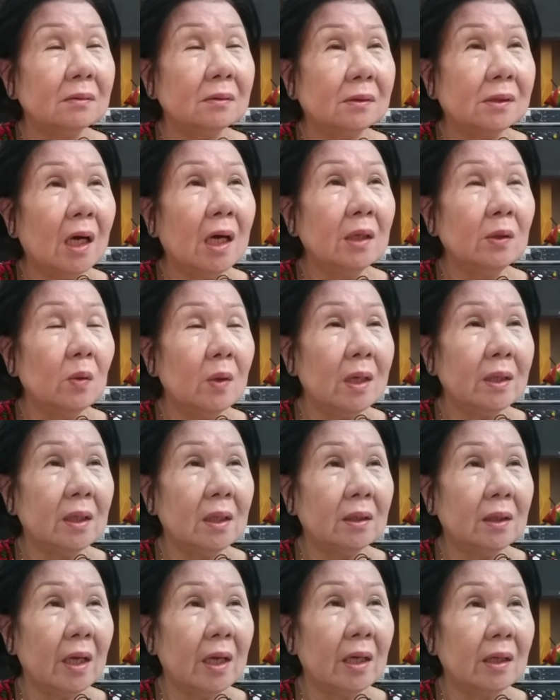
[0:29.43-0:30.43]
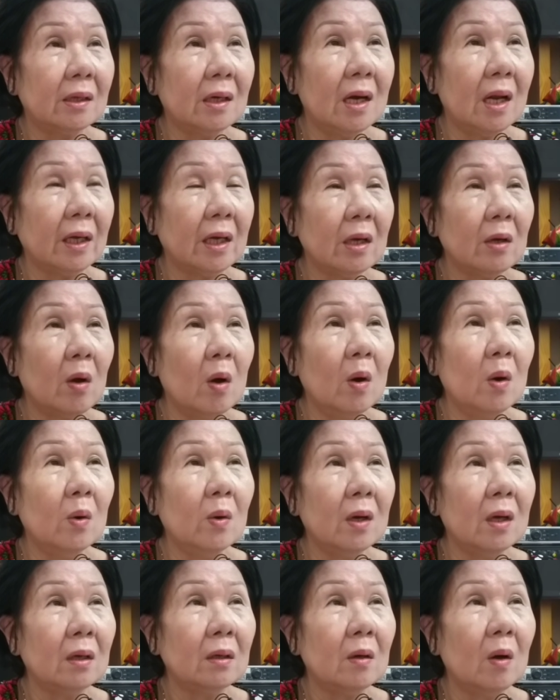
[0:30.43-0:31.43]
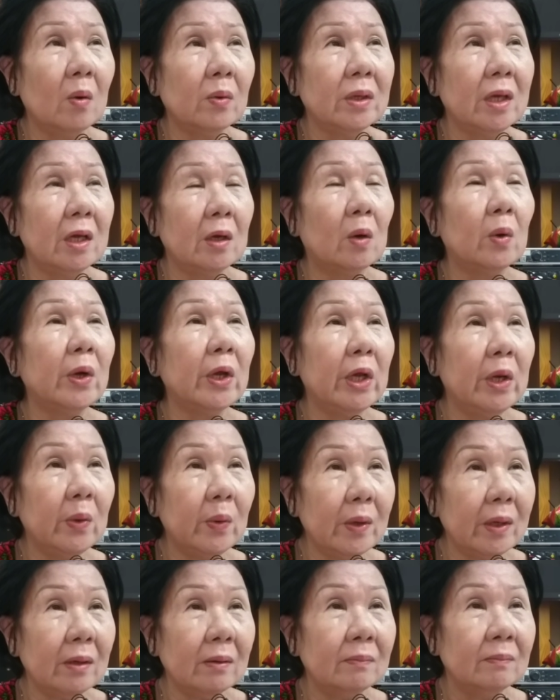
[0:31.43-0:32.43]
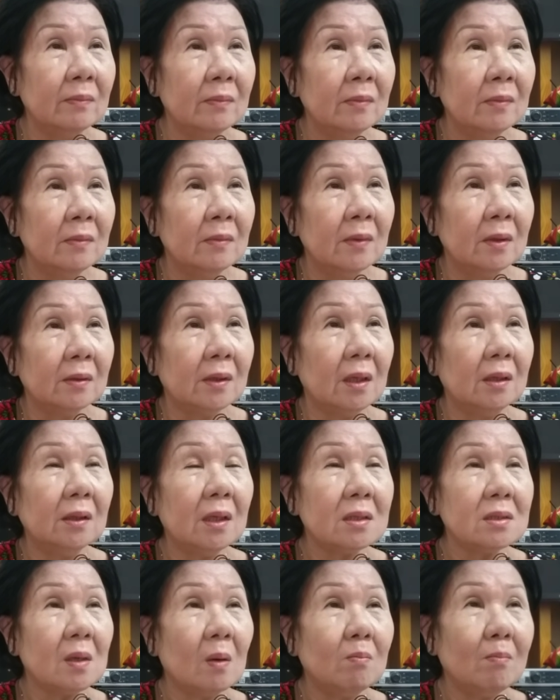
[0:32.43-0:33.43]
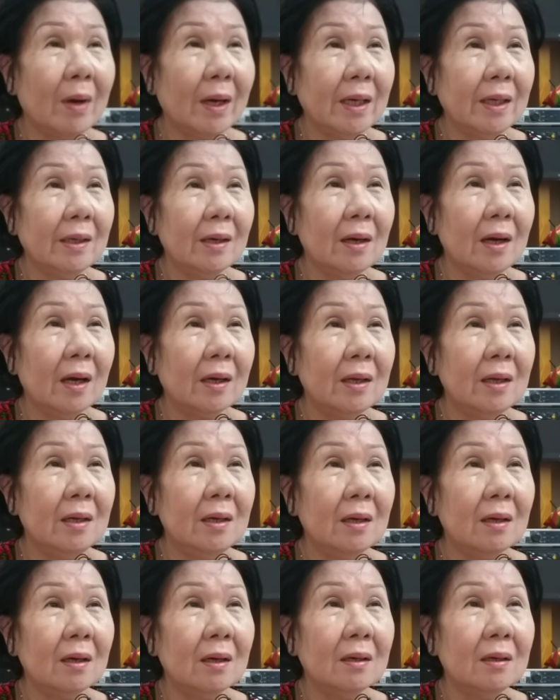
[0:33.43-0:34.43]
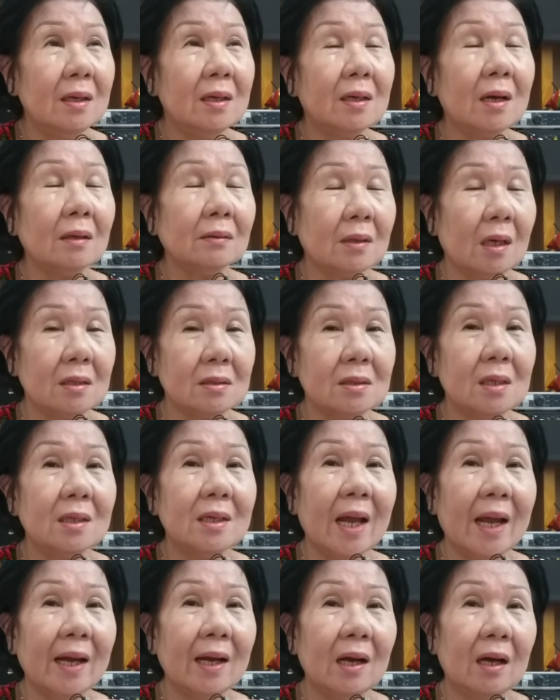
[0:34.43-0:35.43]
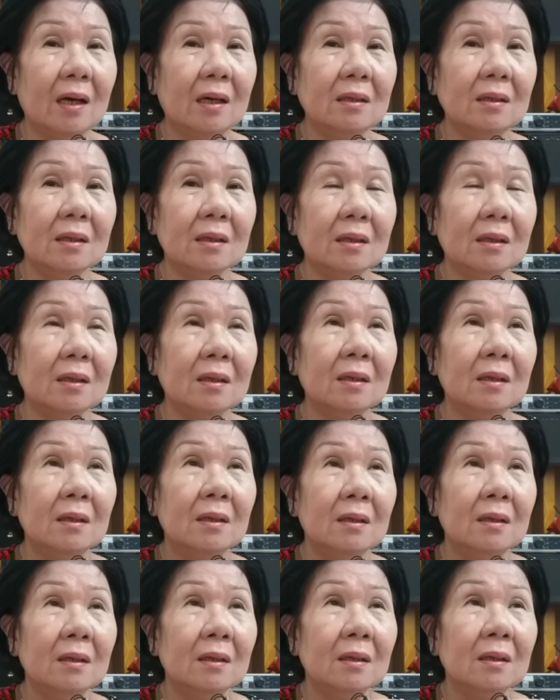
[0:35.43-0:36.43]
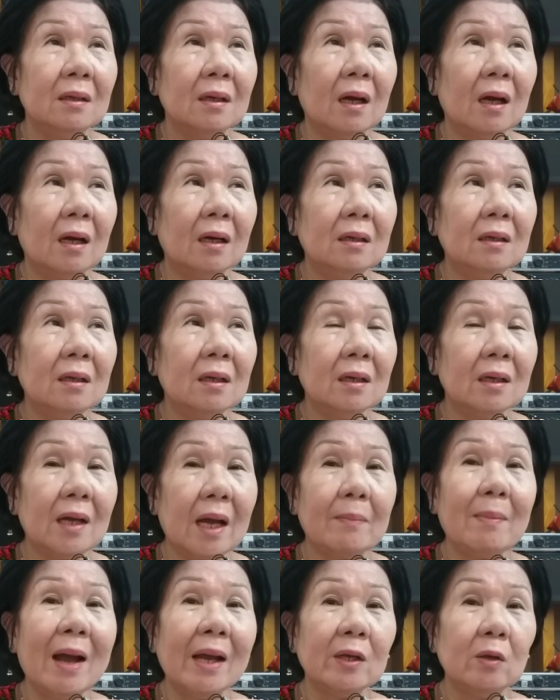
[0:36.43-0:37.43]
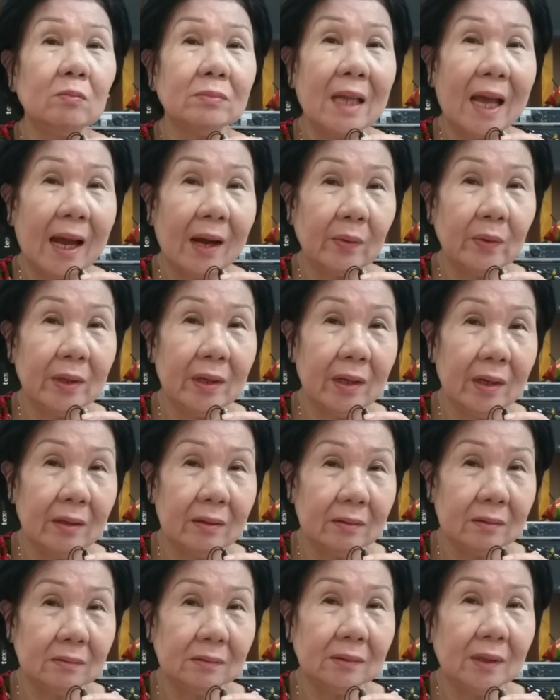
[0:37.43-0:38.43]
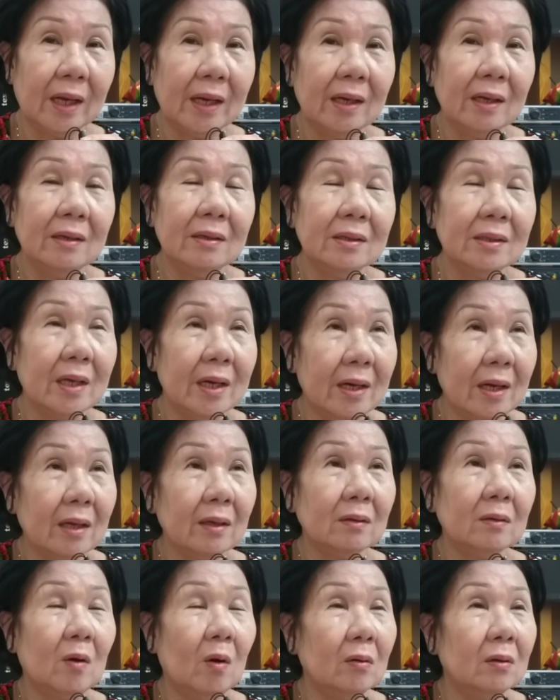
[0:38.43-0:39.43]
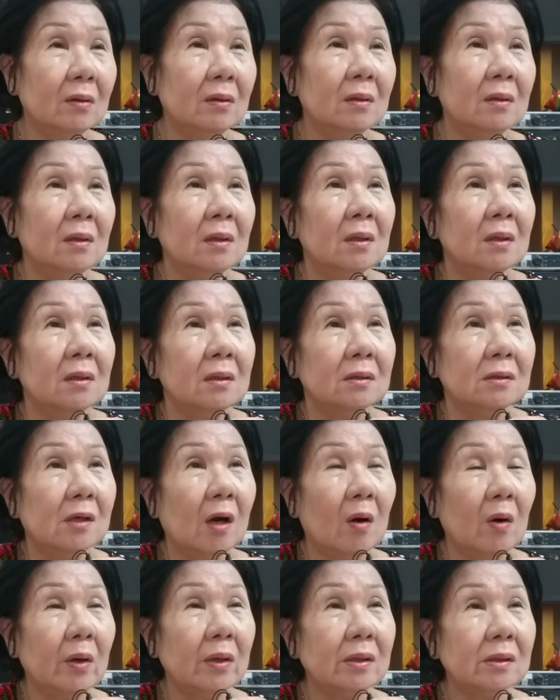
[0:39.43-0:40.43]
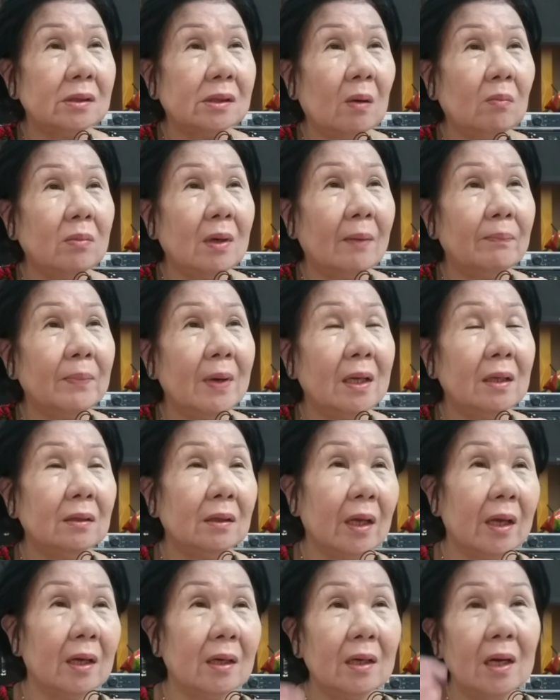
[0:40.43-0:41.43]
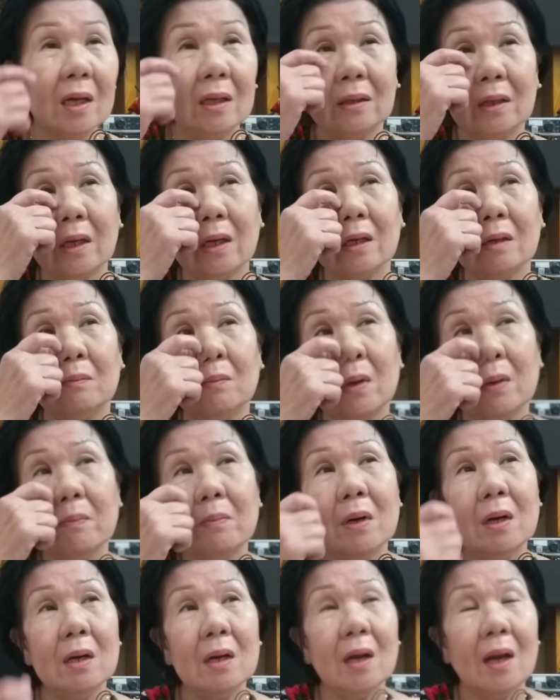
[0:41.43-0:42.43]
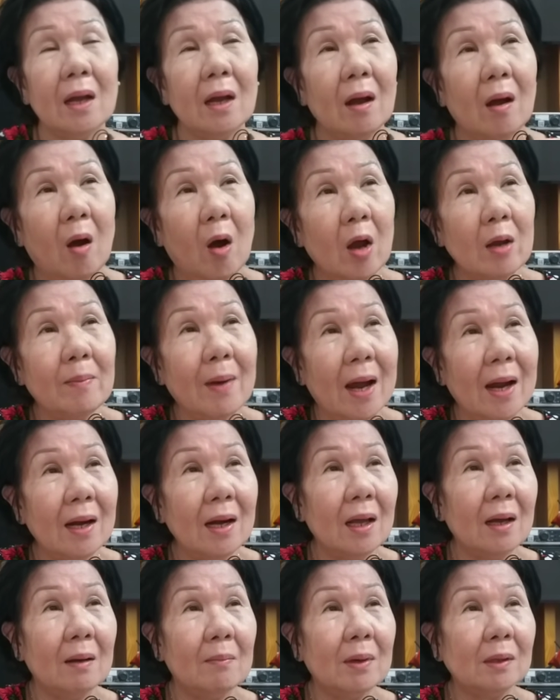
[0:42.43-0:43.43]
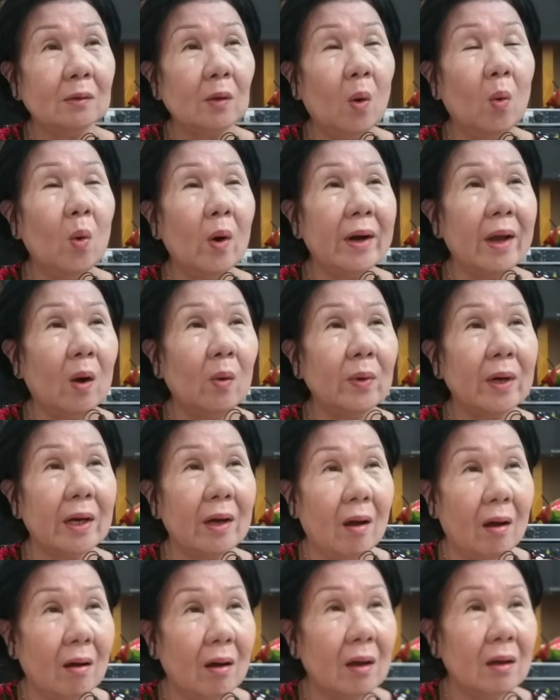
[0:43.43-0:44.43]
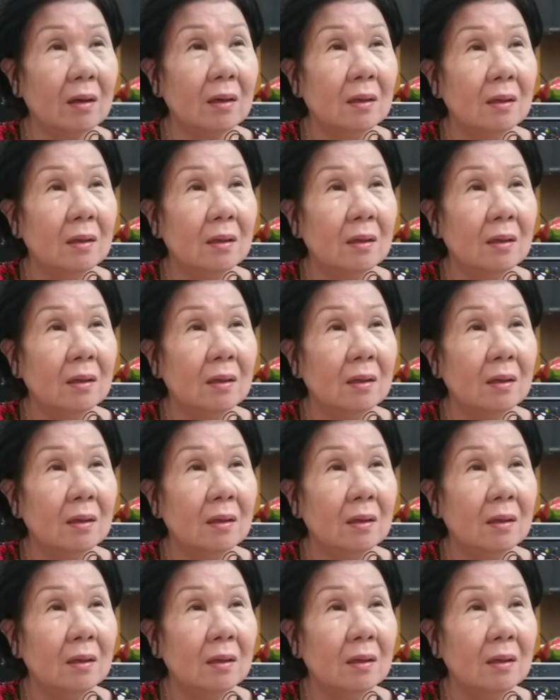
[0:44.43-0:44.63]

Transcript: kênh của Lê Thanh Thiện, đó là cái cô gì cô Hiếu á, Tịnh Thất Sông Mây đó, là đi khất thực sinh năng ở ngã ba Vũng Tàu gì đó, ngay đường gì đó. Rồi xong gặp Lê Thanh Thiện, Lê Thanh Thiện mới là hỏi bả là bả tu ở đâu này nọ.